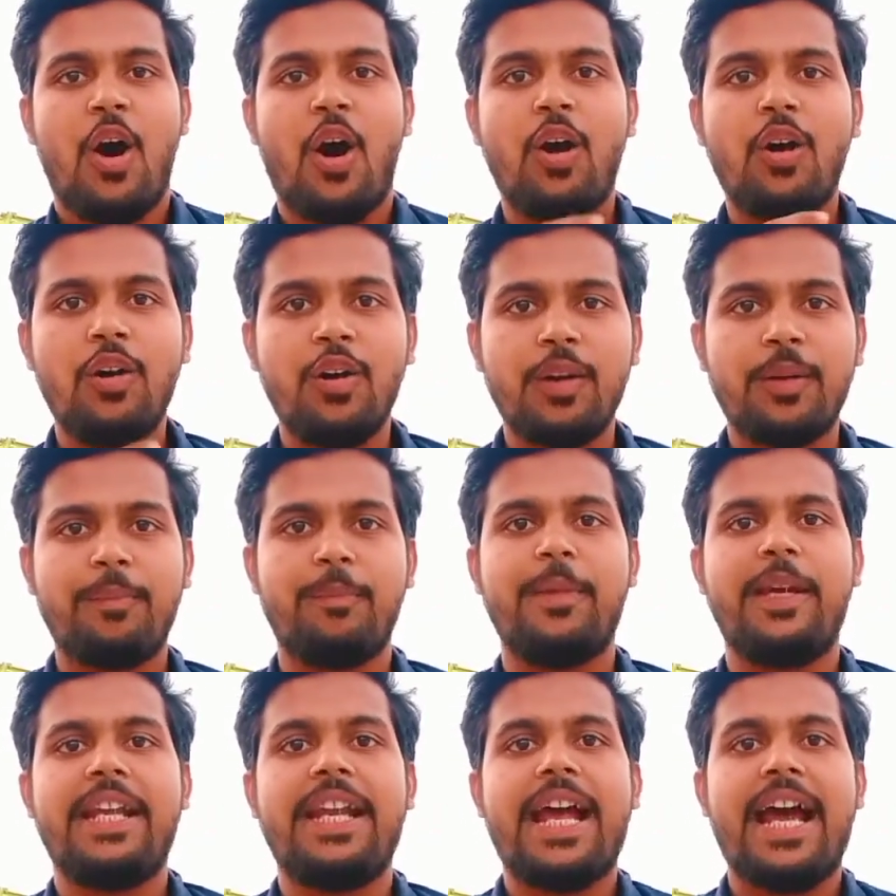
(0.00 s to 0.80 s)
और
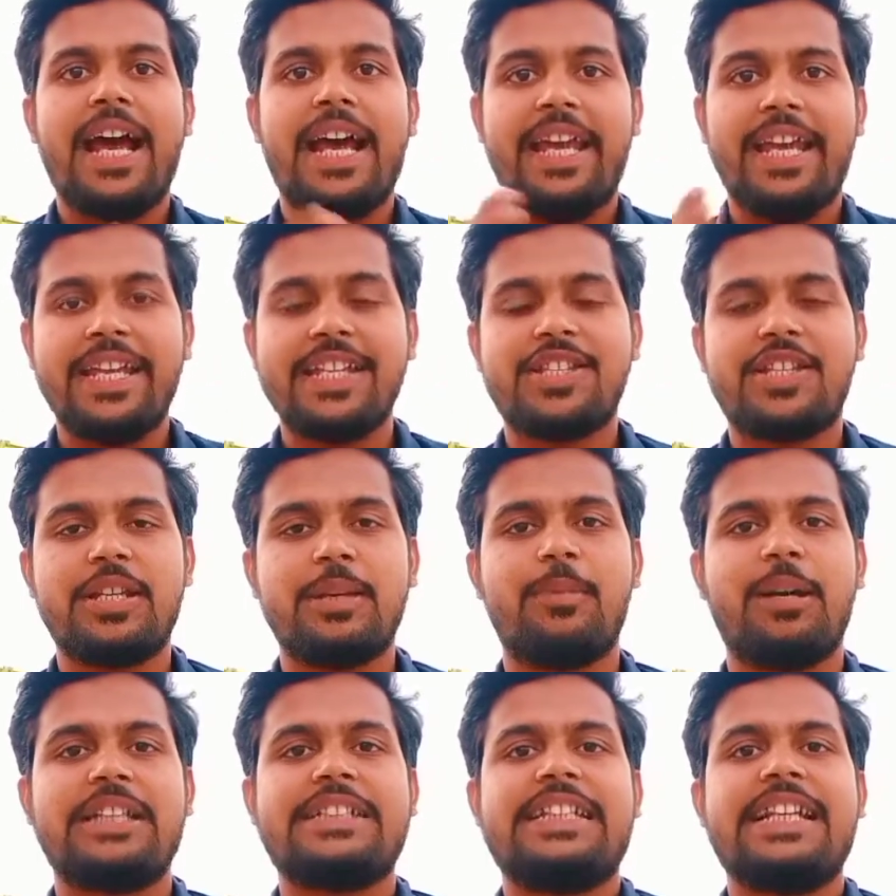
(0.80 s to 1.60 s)
मेरा एज
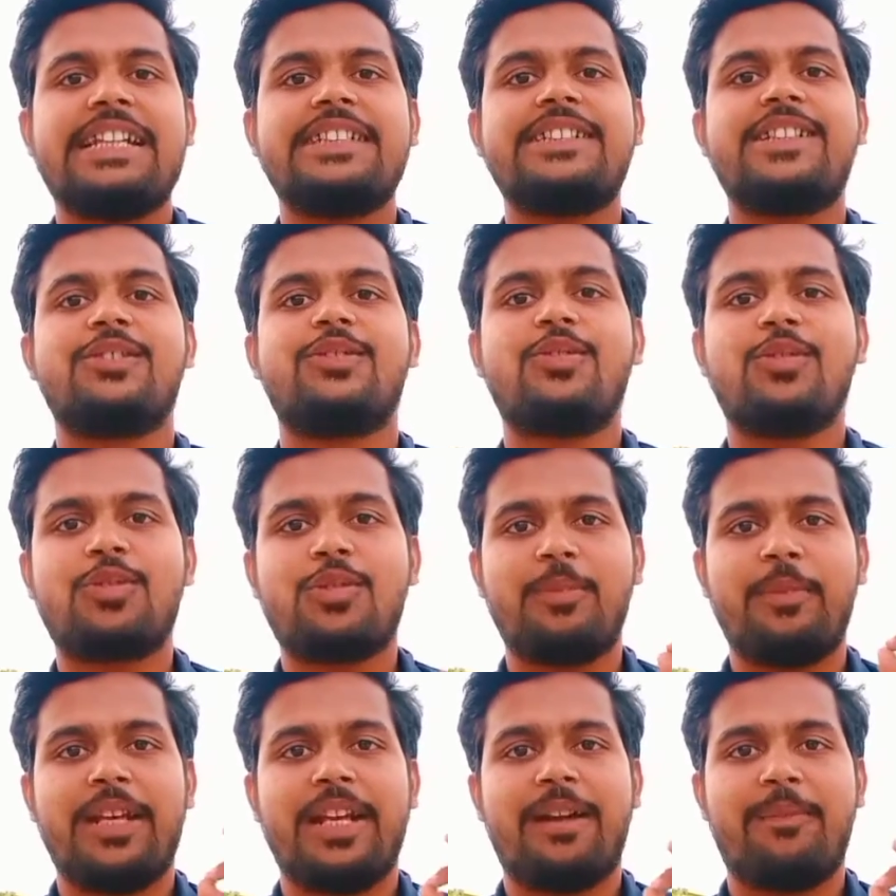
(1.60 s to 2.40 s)
की बात किया जाए तो
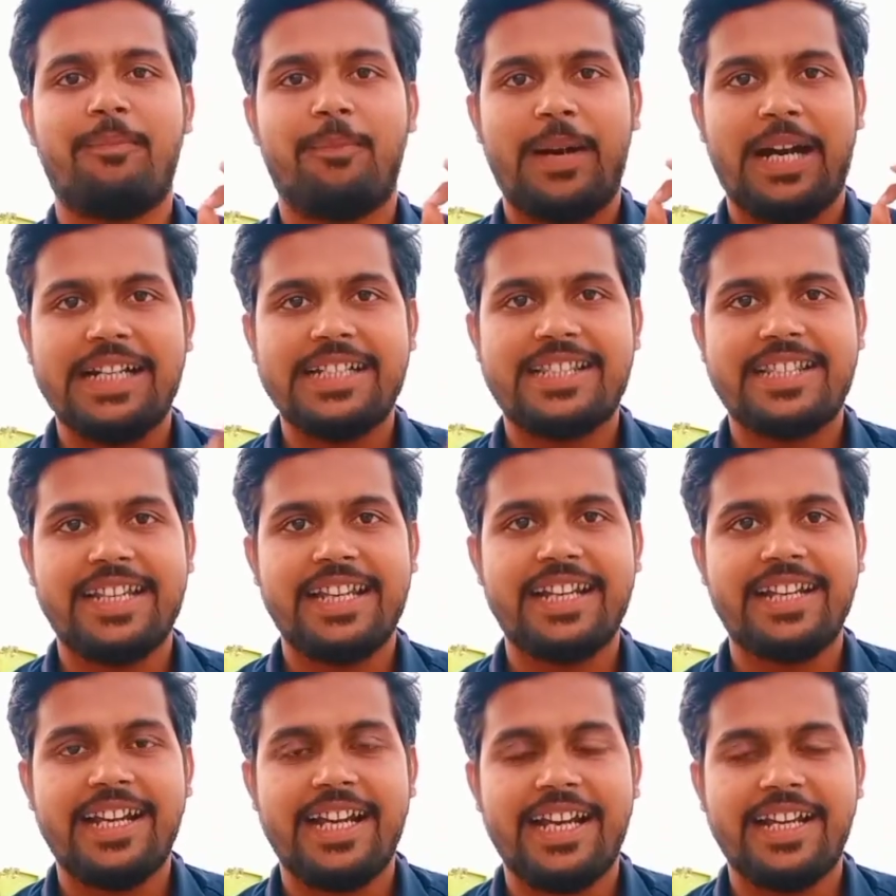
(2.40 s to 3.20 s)
दोस्तों मेरा बाईस
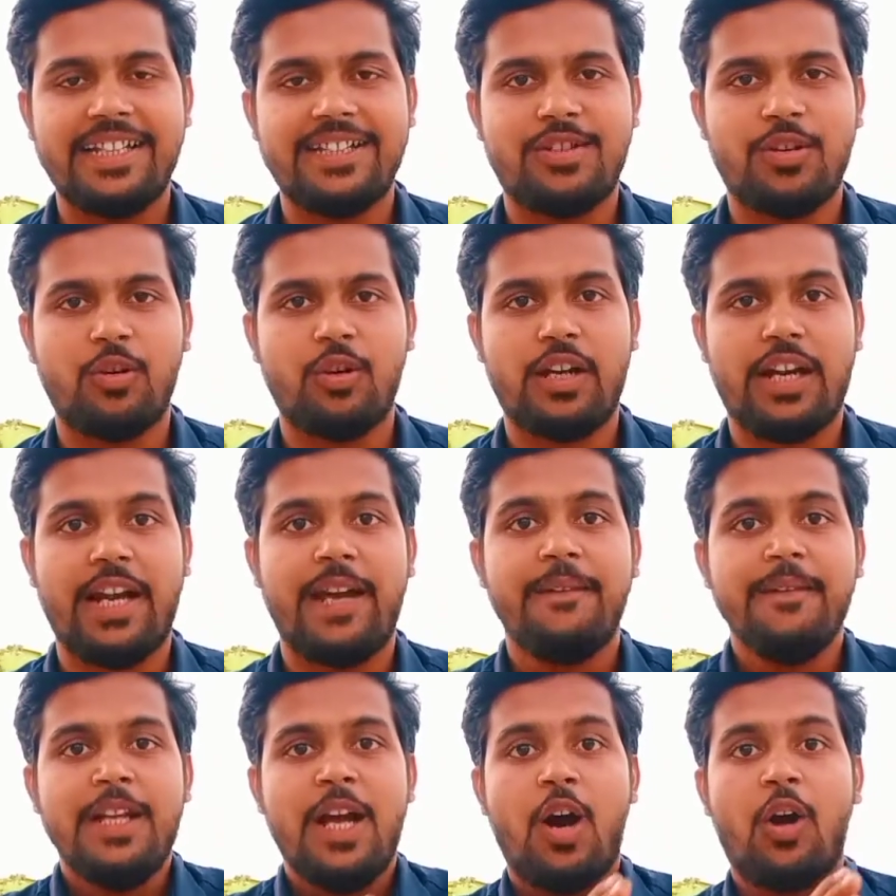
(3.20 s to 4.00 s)
ईयर एज हो रहा
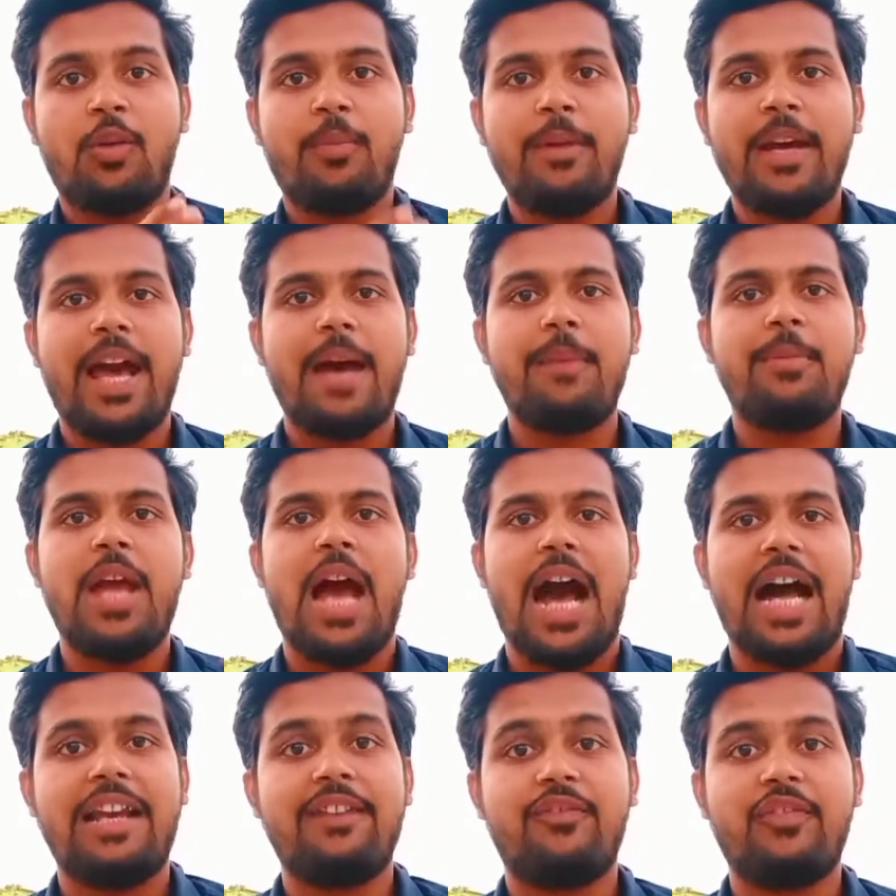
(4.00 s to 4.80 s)
है और मैं अभी
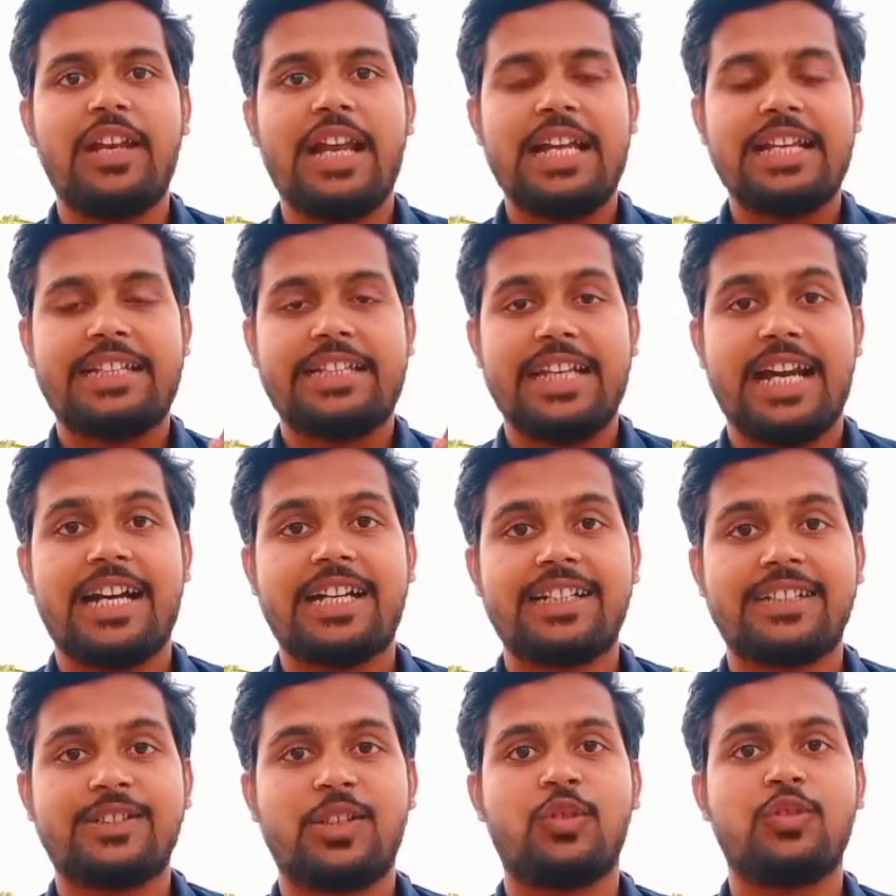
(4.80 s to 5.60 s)
हाल फिलहाल क्या
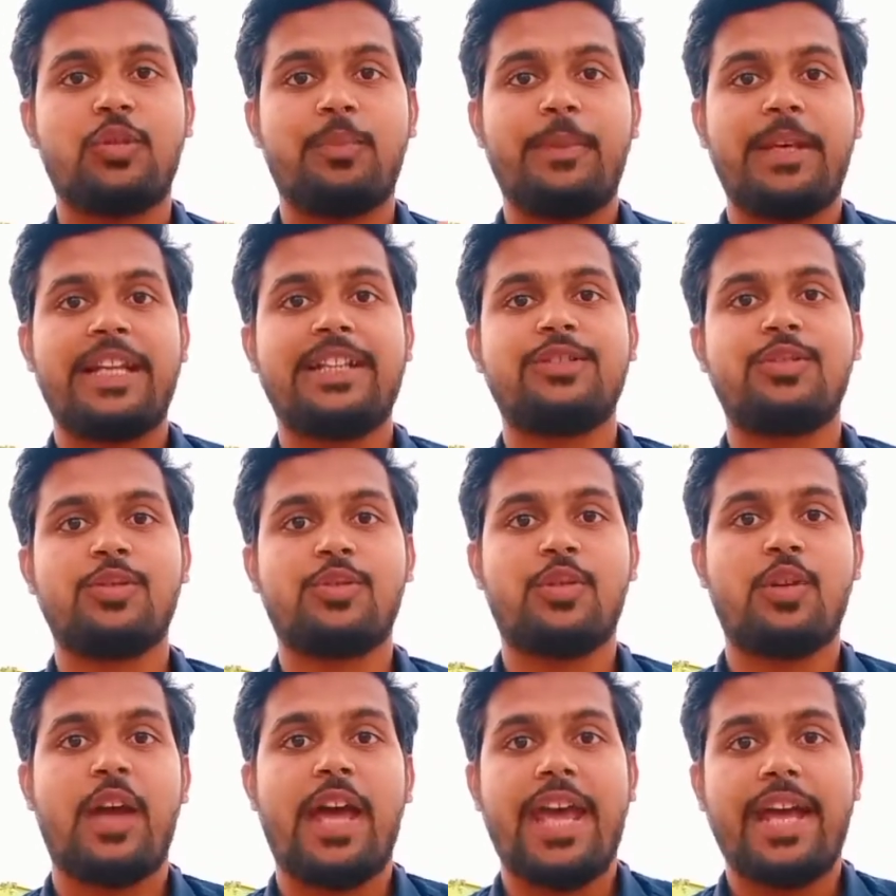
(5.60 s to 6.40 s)
करता हूँ तो मेरा
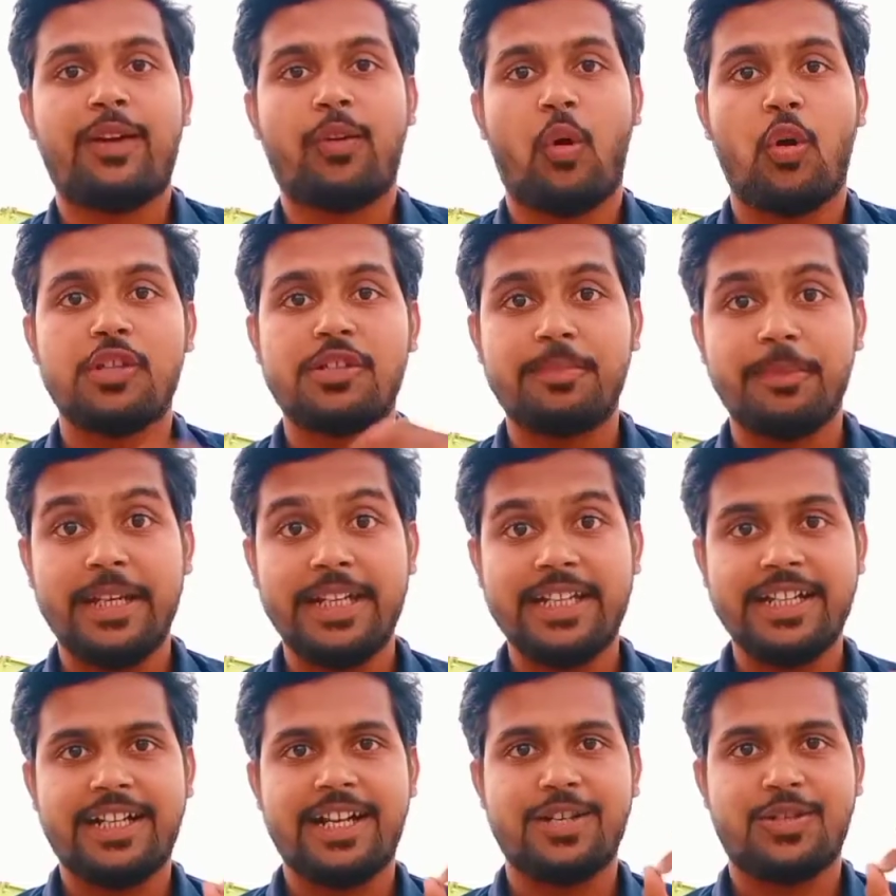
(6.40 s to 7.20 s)
दोस्तों एक
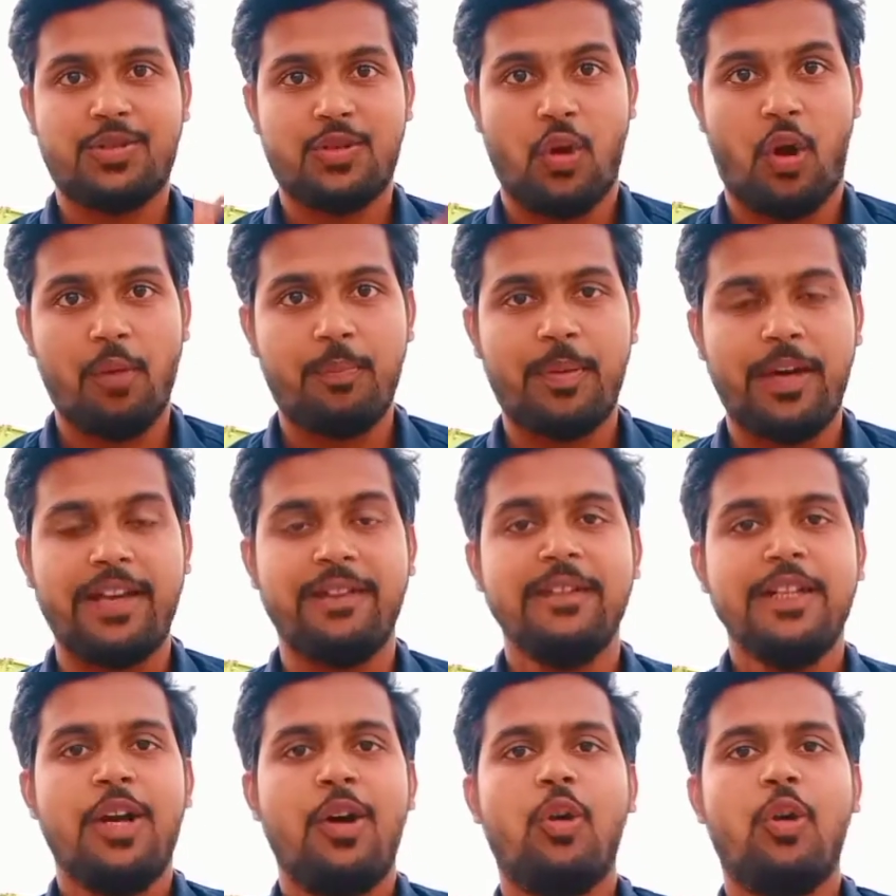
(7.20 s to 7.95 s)
कॉस्मेटिक का शॉप है